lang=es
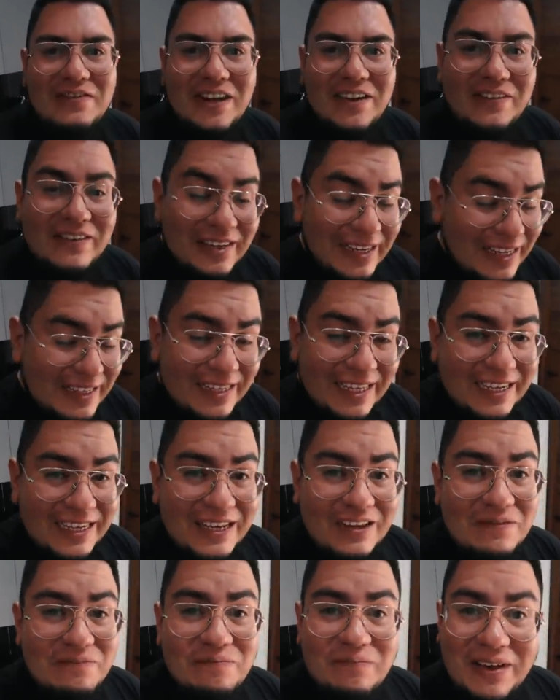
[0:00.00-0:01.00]
mamen, neta,
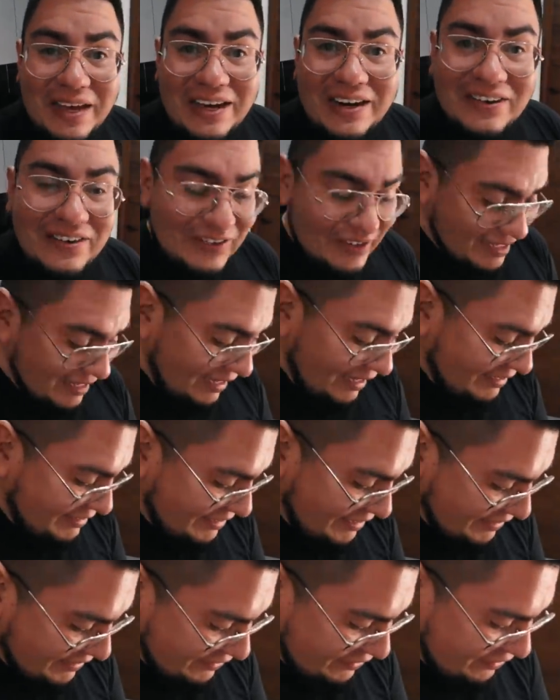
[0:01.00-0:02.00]
qué perro, qué
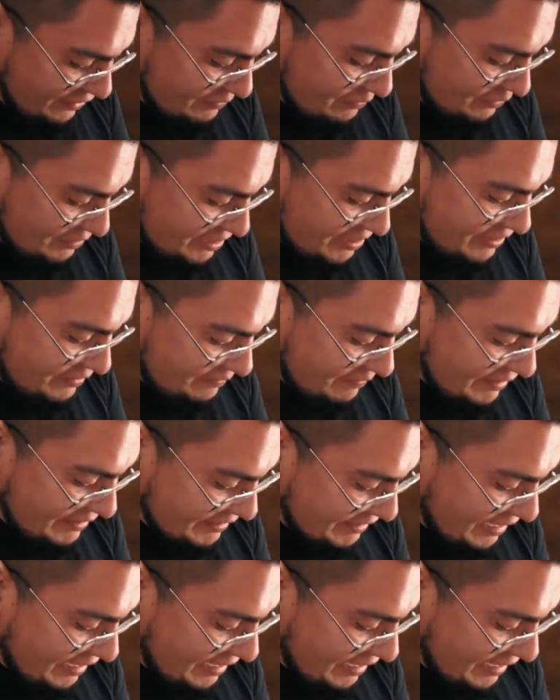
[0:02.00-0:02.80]
chingón, muchísimas